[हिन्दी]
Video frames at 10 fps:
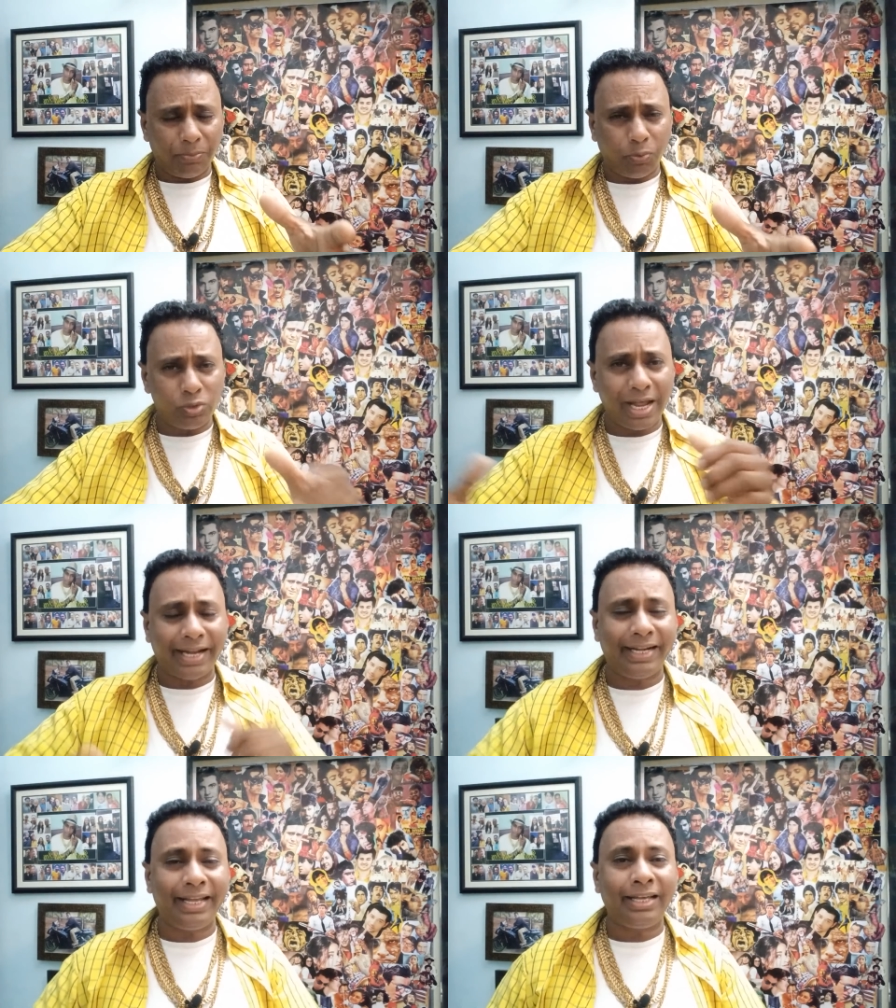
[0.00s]
पूजा
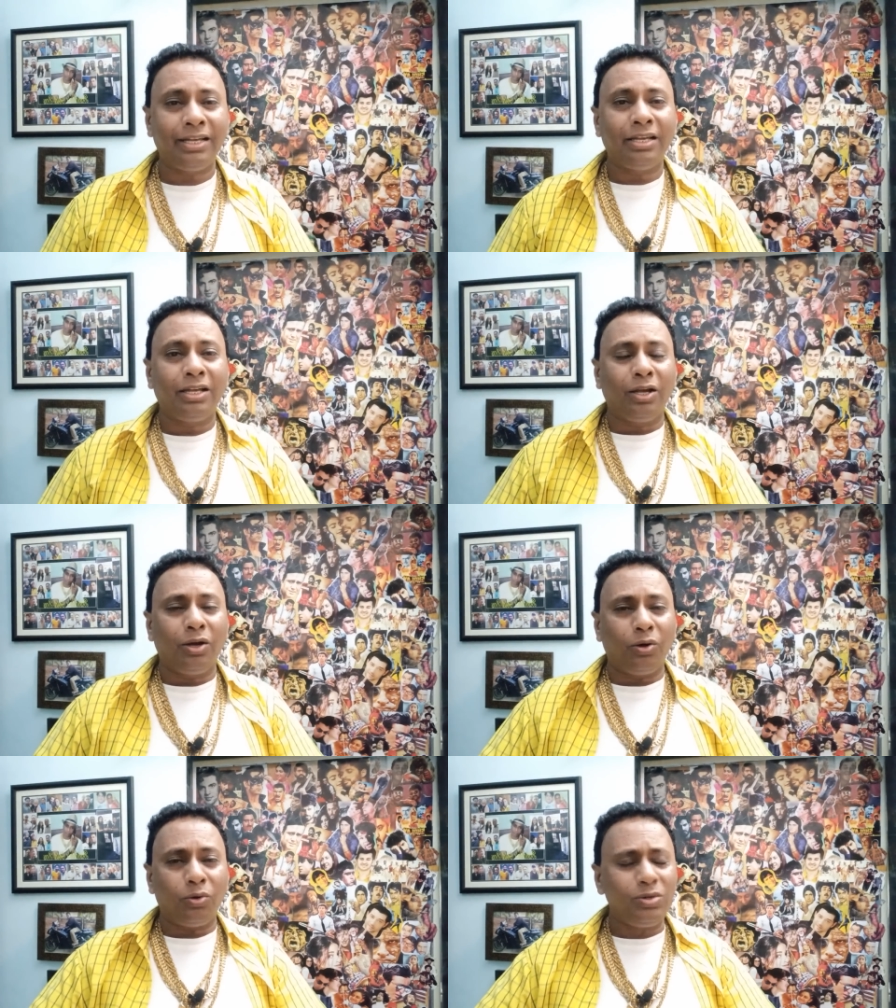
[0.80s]
हेगड़े
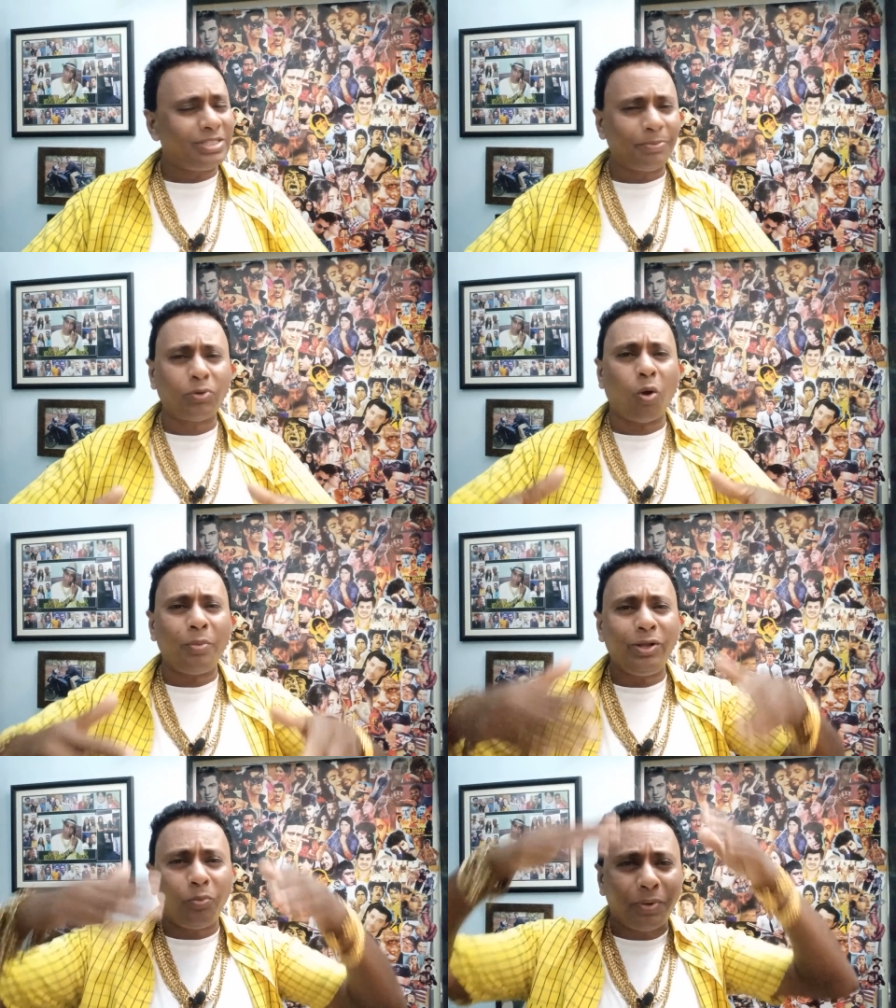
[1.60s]
उन सबकी
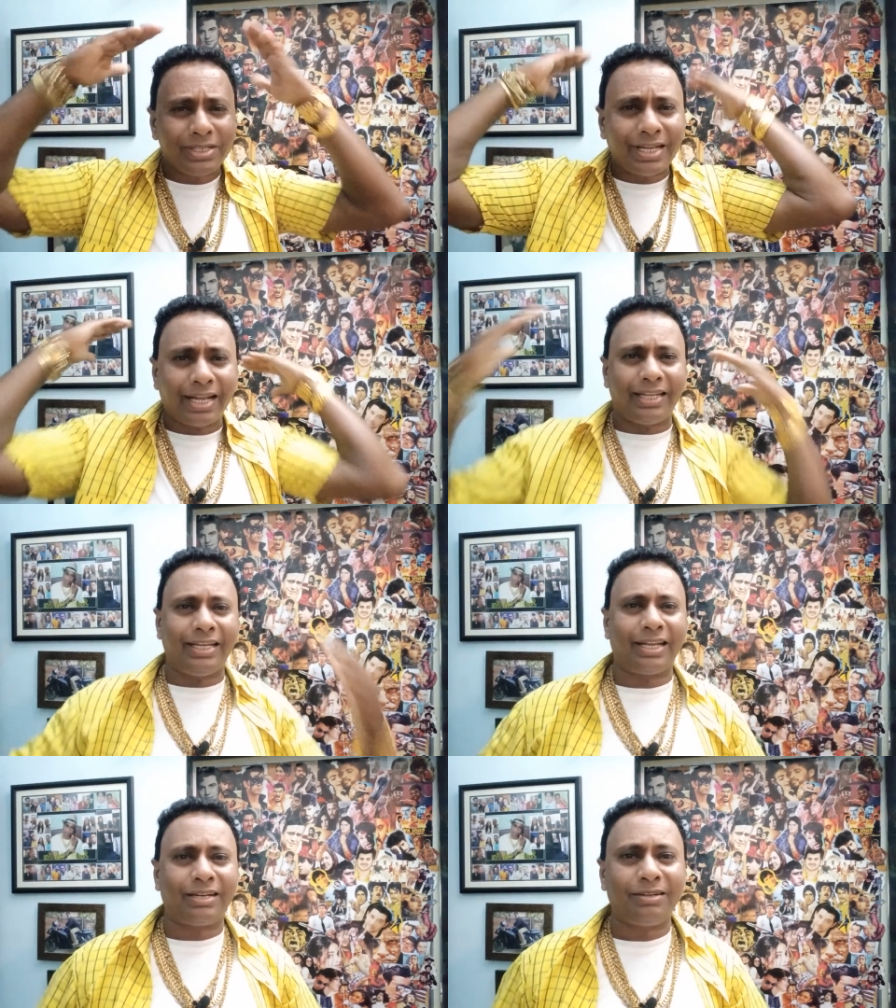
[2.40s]
कॉमेडी ऊपर से जा रही है
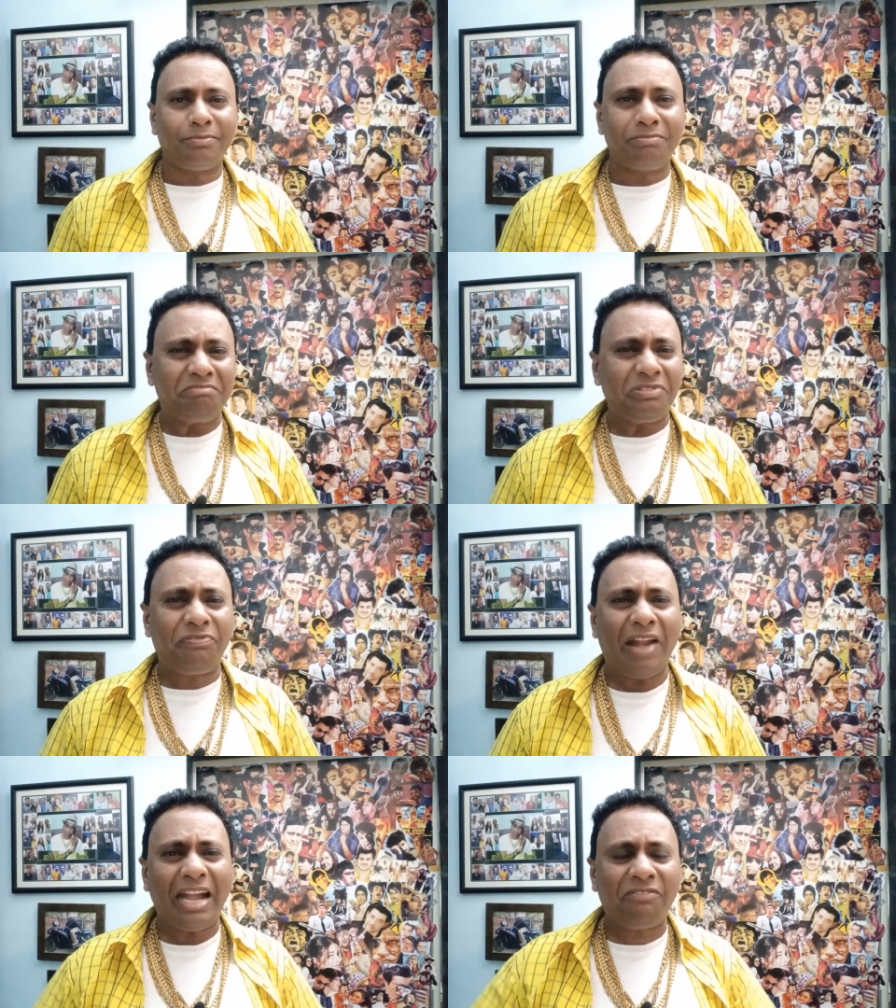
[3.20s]
यार
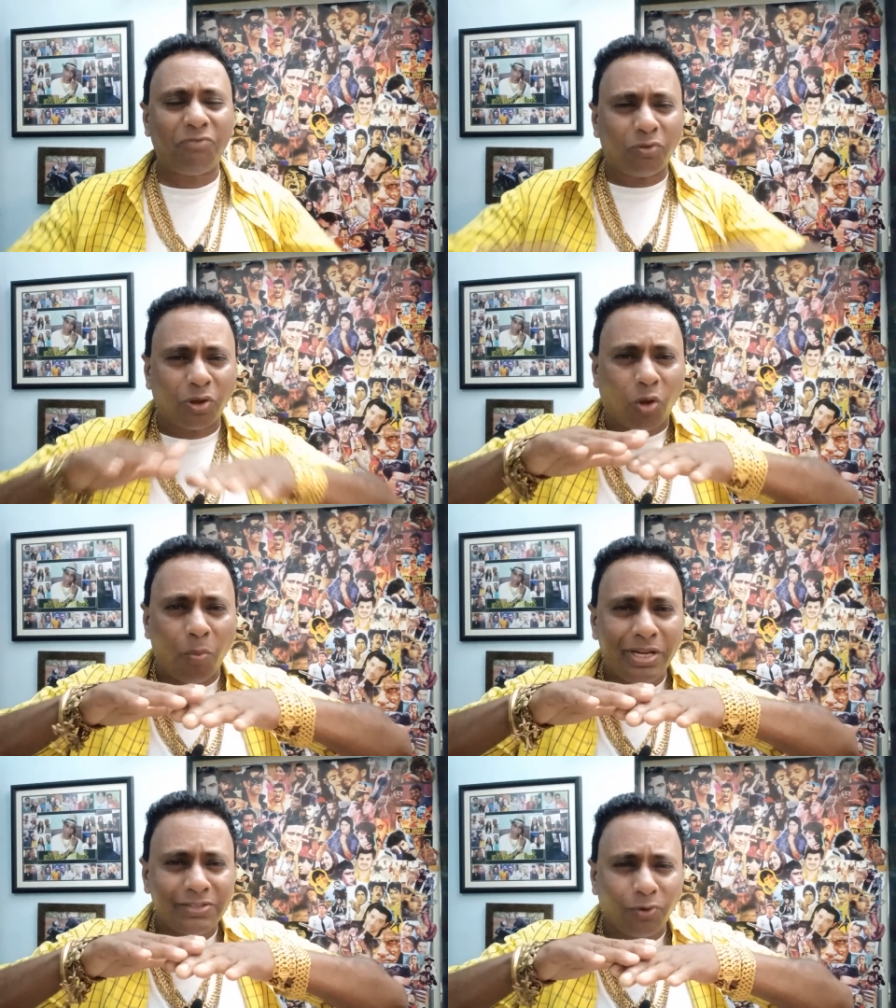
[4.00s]
फ्लैट
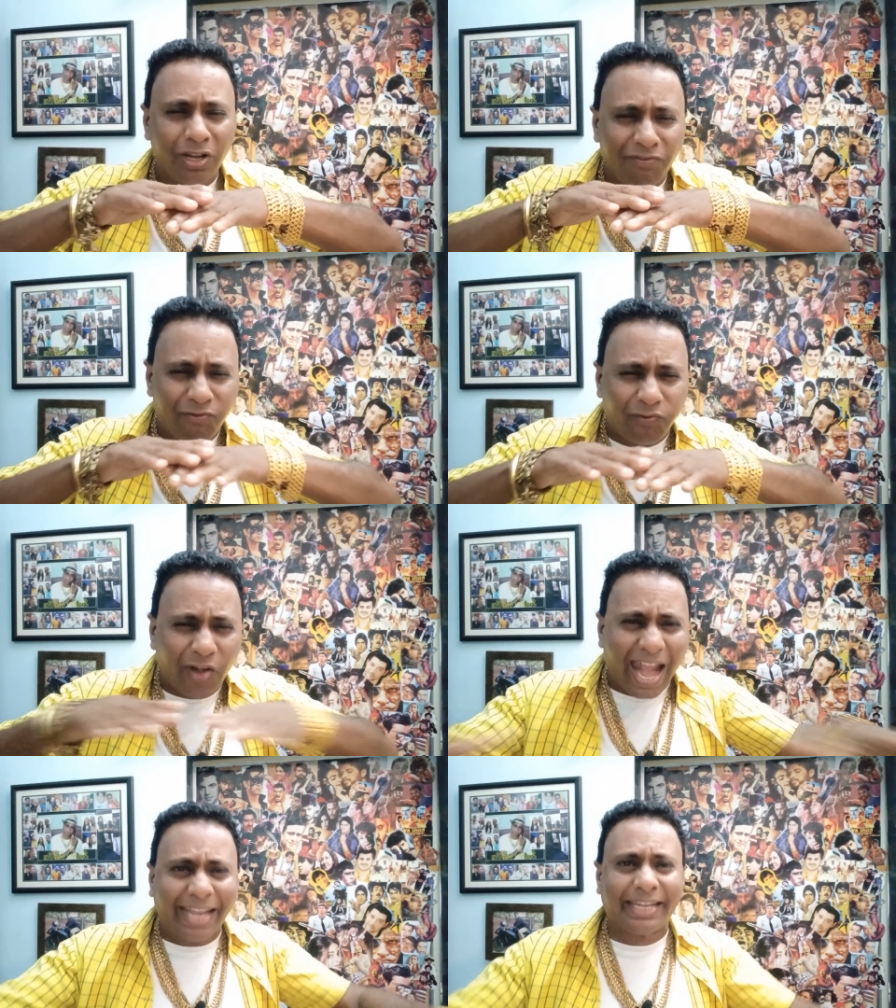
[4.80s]
कॉमेडी इज फॉलिंग
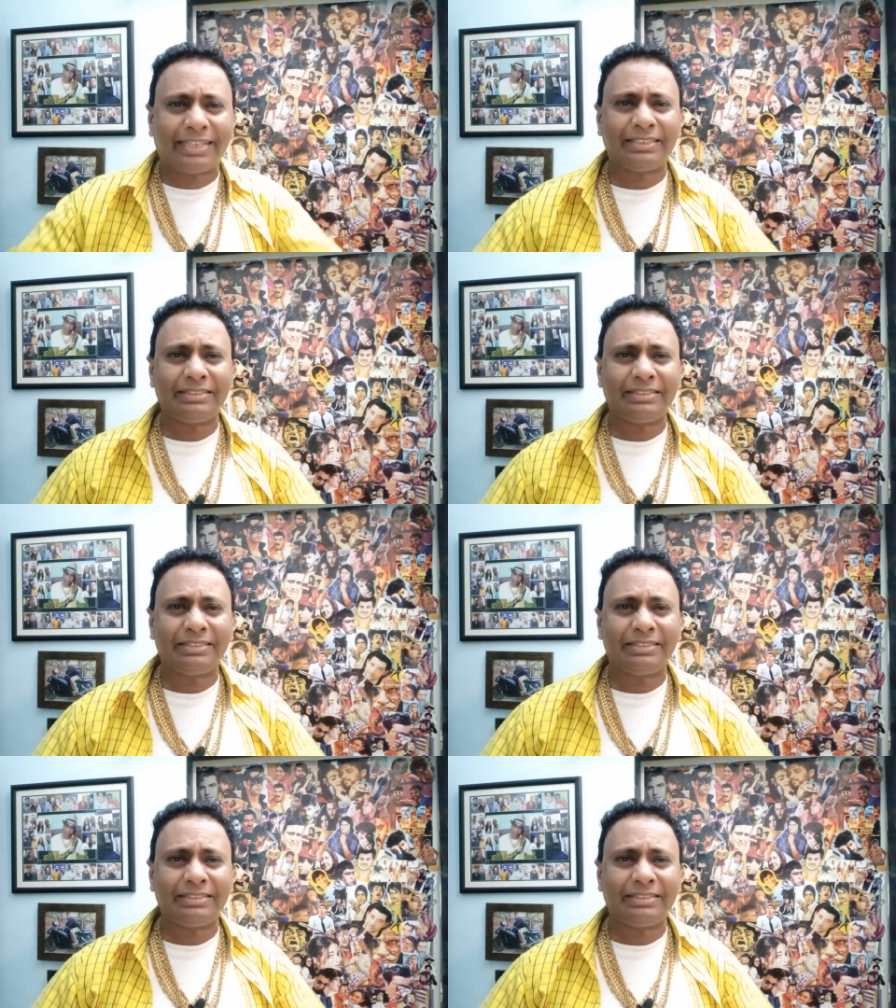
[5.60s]
फ्लैट